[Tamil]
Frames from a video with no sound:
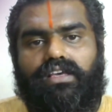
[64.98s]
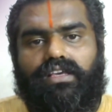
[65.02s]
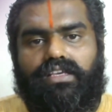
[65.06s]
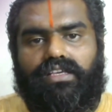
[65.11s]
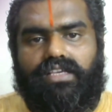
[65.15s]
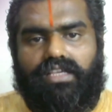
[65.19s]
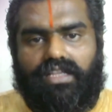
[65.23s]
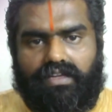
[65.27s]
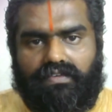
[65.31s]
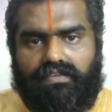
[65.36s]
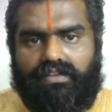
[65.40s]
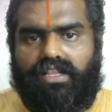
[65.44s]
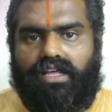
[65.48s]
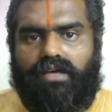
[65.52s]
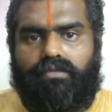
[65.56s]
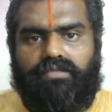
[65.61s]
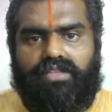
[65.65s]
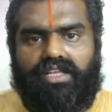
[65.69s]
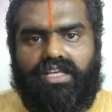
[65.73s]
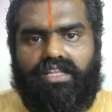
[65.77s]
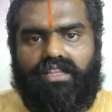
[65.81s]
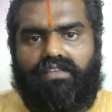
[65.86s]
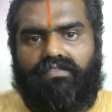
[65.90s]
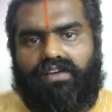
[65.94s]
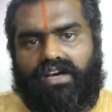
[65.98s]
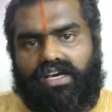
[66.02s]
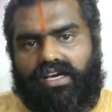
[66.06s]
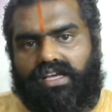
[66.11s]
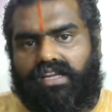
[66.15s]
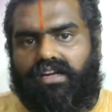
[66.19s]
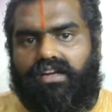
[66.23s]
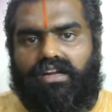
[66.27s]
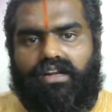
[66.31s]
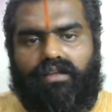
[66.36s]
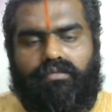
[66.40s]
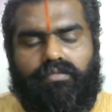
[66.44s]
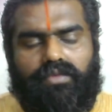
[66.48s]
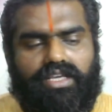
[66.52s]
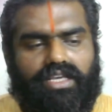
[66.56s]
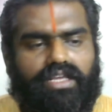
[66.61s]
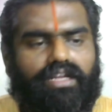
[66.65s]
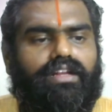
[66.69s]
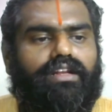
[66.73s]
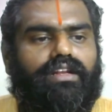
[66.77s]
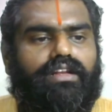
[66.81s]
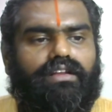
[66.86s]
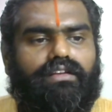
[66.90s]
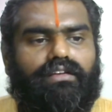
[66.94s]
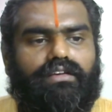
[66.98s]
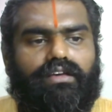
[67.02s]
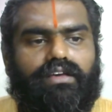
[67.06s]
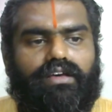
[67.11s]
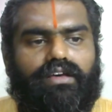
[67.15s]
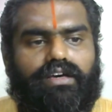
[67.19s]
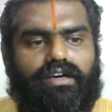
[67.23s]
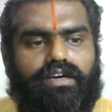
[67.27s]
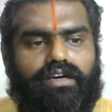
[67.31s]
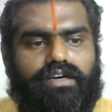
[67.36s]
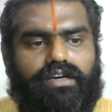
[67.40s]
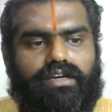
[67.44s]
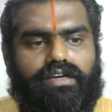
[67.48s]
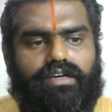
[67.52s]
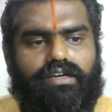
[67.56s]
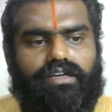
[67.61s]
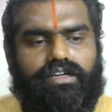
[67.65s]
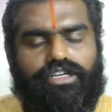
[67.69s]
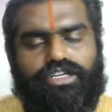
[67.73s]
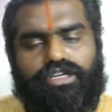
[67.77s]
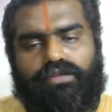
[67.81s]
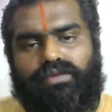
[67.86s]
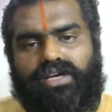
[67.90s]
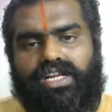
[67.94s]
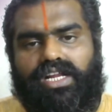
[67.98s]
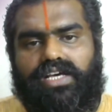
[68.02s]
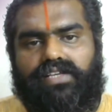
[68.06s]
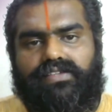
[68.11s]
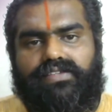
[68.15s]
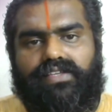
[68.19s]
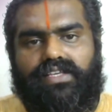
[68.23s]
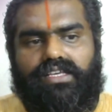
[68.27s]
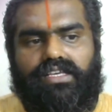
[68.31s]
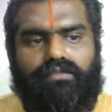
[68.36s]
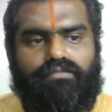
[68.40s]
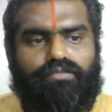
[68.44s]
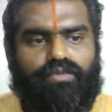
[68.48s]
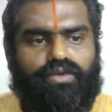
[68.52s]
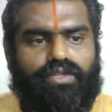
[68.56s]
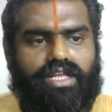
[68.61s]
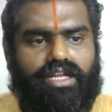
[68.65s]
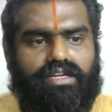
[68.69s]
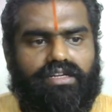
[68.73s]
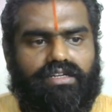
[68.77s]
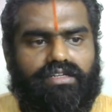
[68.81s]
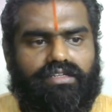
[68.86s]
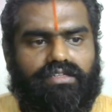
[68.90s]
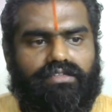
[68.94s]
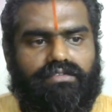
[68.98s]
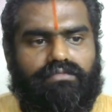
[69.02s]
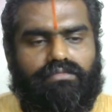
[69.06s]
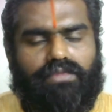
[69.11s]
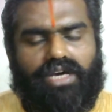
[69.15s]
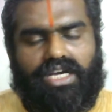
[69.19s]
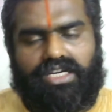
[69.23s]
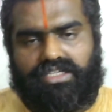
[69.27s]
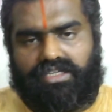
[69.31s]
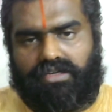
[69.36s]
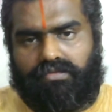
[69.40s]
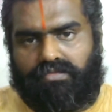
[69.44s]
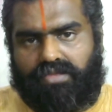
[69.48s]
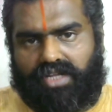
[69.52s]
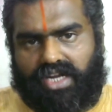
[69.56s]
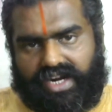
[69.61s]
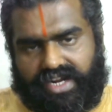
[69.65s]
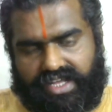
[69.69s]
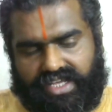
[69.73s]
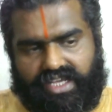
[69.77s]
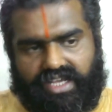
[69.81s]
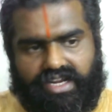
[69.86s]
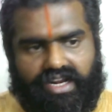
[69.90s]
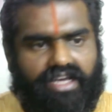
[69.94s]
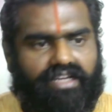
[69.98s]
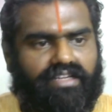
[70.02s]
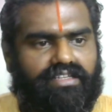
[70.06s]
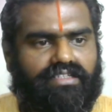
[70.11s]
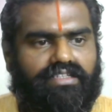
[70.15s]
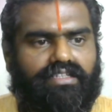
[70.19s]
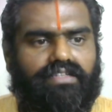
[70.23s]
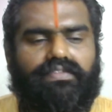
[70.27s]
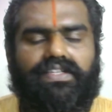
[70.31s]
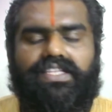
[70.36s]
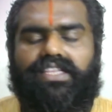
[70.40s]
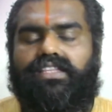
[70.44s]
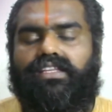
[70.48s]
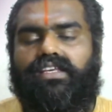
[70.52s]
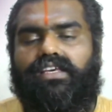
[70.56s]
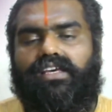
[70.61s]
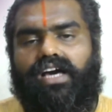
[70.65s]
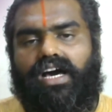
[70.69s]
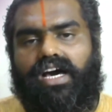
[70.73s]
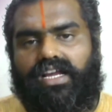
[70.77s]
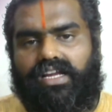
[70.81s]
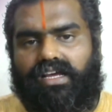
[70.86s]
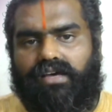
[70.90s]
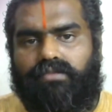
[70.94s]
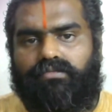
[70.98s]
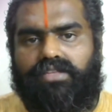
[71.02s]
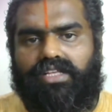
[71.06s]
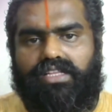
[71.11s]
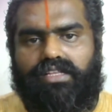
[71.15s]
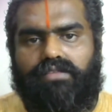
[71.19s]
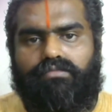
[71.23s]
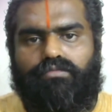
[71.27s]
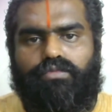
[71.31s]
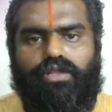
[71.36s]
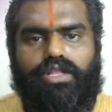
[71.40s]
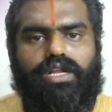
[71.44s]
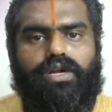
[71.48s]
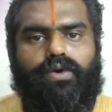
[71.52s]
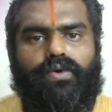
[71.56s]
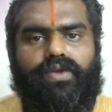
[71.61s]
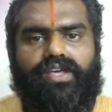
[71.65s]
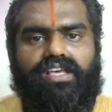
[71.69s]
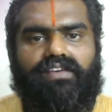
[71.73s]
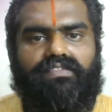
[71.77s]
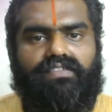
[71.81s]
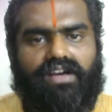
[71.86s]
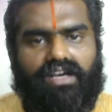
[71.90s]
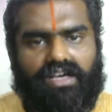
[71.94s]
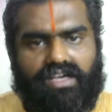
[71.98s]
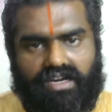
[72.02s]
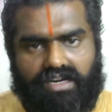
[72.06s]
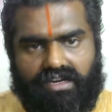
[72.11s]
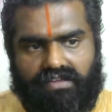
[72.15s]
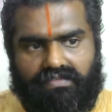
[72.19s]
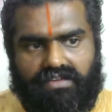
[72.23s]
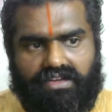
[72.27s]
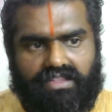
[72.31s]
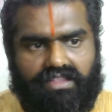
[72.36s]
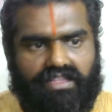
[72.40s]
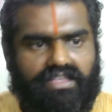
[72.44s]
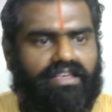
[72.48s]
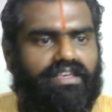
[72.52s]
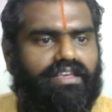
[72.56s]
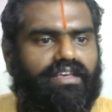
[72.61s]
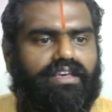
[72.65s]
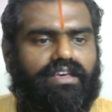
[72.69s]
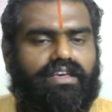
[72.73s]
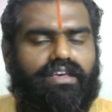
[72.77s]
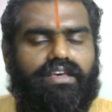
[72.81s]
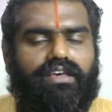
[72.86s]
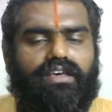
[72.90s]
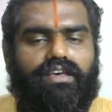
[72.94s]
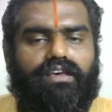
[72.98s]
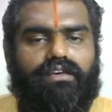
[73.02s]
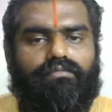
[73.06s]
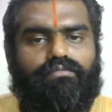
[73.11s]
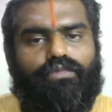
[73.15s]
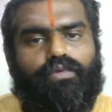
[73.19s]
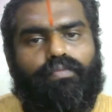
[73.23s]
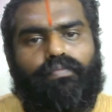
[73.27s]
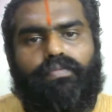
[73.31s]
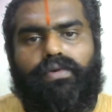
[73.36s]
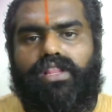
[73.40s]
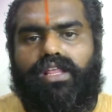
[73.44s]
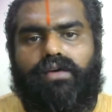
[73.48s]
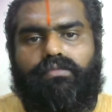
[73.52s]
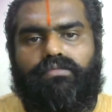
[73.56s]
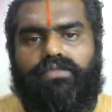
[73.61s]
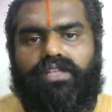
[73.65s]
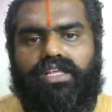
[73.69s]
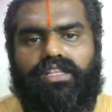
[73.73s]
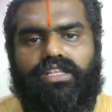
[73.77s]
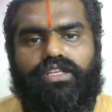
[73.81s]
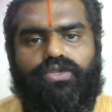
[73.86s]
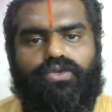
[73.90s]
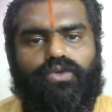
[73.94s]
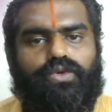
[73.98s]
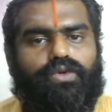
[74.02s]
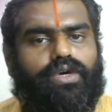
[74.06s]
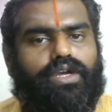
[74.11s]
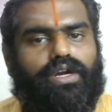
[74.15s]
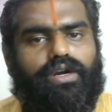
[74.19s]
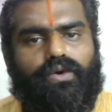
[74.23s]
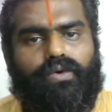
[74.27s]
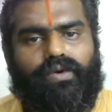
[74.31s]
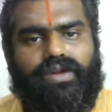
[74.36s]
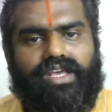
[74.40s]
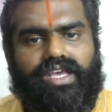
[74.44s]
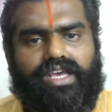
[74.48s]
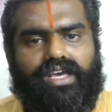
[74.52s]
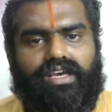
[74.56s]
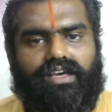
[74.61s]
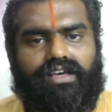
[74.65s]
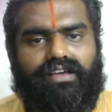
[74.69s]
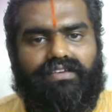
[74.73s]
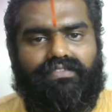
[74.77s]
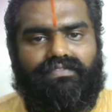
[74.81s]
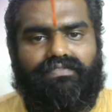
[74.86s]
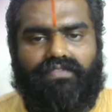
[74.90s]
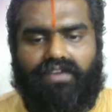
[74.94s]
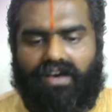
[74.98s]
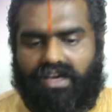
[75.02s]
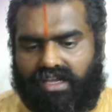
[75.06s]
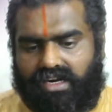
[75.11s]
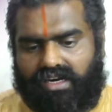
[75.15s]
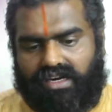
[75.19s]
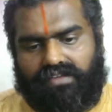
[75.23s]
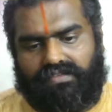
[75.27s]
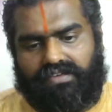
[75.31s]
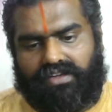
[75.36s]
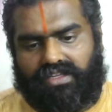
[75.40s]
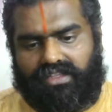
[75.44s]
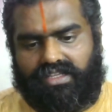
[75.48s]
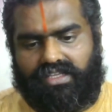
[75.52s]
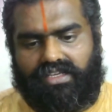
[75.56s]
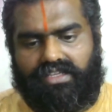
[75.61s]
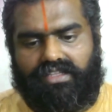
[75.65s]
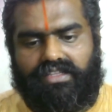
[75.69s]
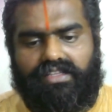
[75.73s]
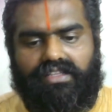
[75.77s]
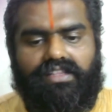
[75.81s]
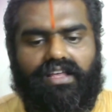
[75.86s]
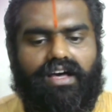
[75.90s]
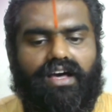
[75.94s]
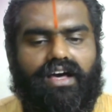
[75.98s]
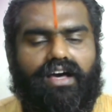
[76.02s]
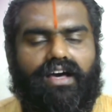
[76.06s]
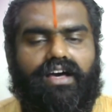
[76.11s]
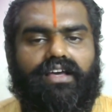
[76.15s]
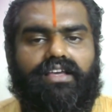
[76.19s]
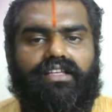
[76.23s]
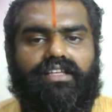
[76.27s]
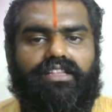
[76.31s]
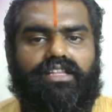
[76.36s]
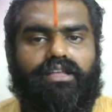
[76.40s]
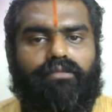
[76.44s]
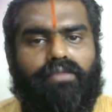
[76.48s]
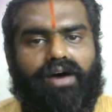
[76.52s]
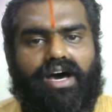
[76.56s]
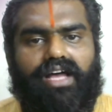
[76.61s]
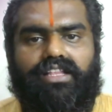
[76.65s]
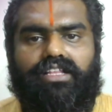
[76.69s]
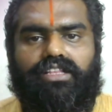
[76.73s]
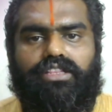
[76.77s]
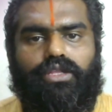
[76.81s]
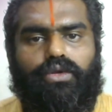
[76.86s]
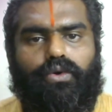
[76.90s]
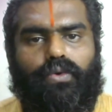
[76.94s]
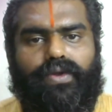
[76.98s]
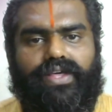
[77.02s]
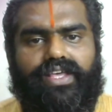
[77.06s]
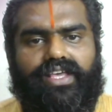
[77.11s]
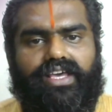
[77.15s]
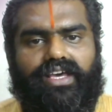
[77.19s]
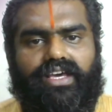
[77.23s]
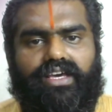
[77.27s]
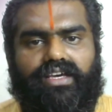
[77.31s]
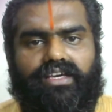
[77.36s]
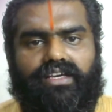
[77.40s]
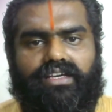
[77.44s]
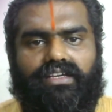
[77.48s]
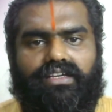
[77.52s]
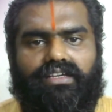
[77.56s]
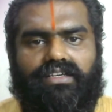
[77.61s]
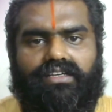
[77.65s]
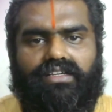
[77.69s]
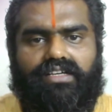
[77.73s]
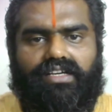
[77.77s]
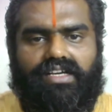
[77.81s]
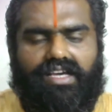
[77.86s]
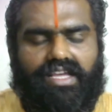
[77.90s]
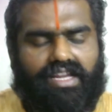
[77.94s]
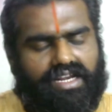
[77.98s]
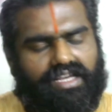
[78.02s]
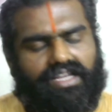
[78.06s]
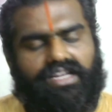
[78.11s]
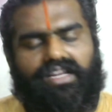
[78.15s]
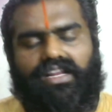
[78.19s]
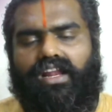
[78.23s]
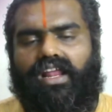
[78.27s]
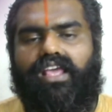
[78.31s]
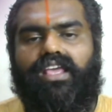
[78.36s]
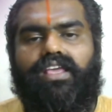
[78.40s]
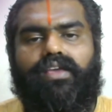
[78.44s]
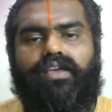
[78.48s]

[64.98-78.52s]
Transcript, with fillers: இருபதாம் தேதி வக்ர நிலைமையில் ரிஷபராசிக்கு புதன் மாற்றம் அடைகிறார் இருபத்தி ஆறாம் தேதி புதனுடைய வக்ர நிவர்த்தி முப்பதாம் தேதி சுக்கரனுடைய வக்ர நிவர்த்தி இதுதான் இந்த மாதத்தினுடைய கிரகநிலை